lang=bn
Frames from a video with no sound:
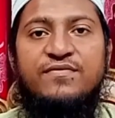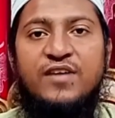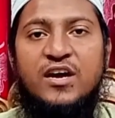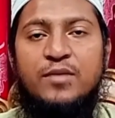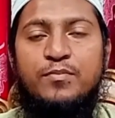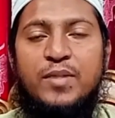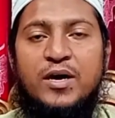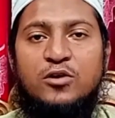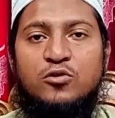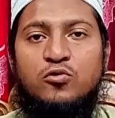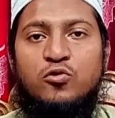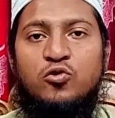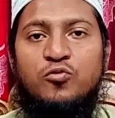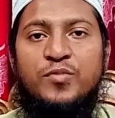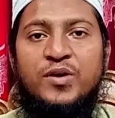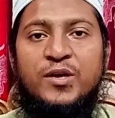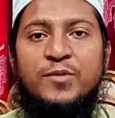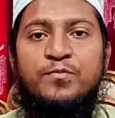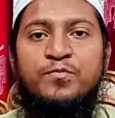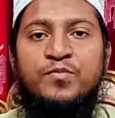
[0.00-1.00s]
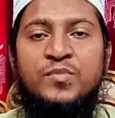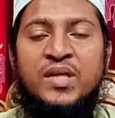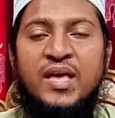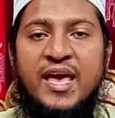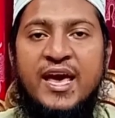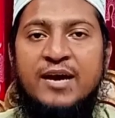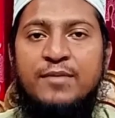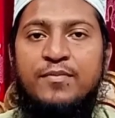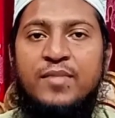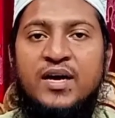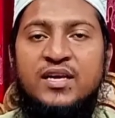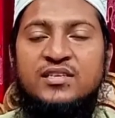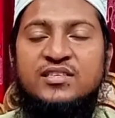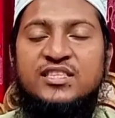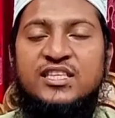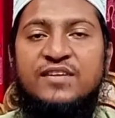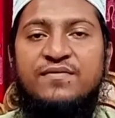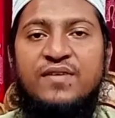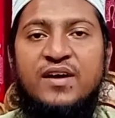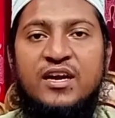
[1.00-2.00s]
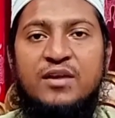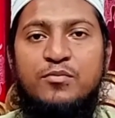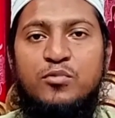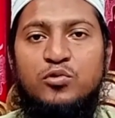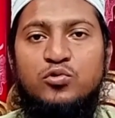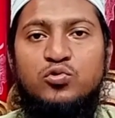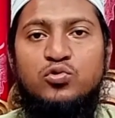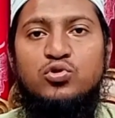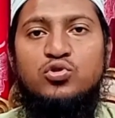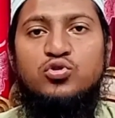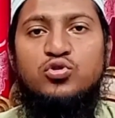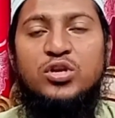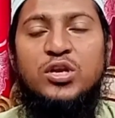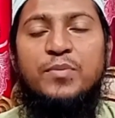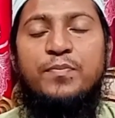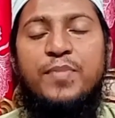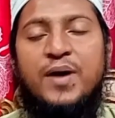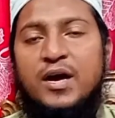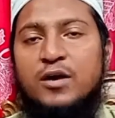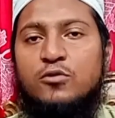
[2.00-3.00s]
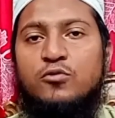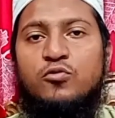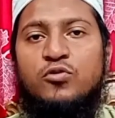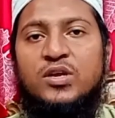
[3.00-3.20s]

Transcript: পাঠ করবেন একবার পাঠ